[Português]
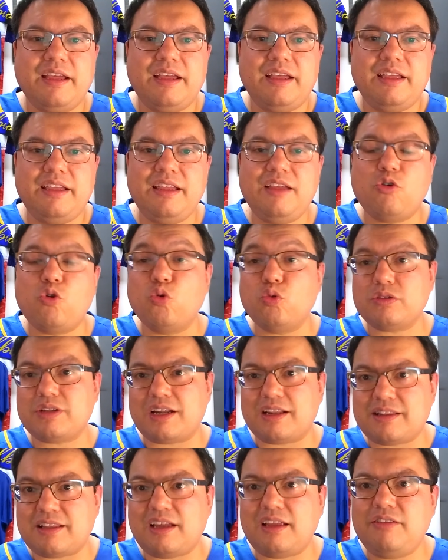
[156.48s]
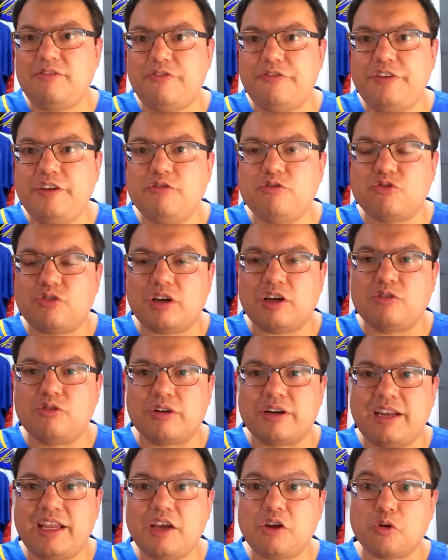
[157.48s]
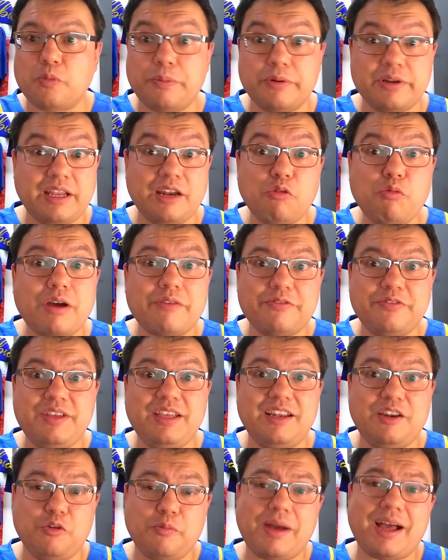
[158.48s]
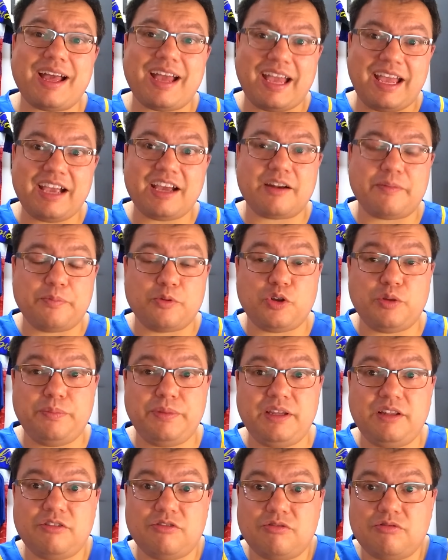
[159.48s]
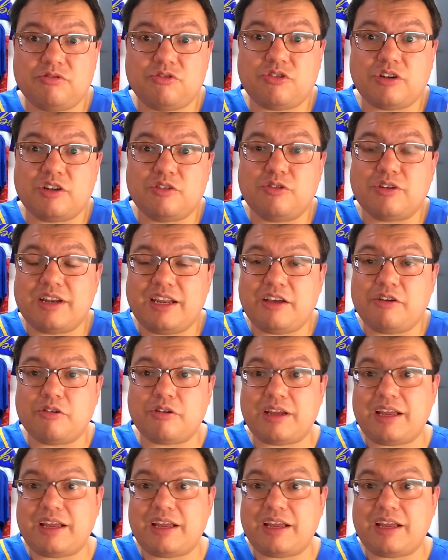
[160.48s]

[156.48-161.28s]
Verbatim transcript: e contratar, enfim, um jogador negro, porque não havia nenhuma regra proibindo um jogador negro.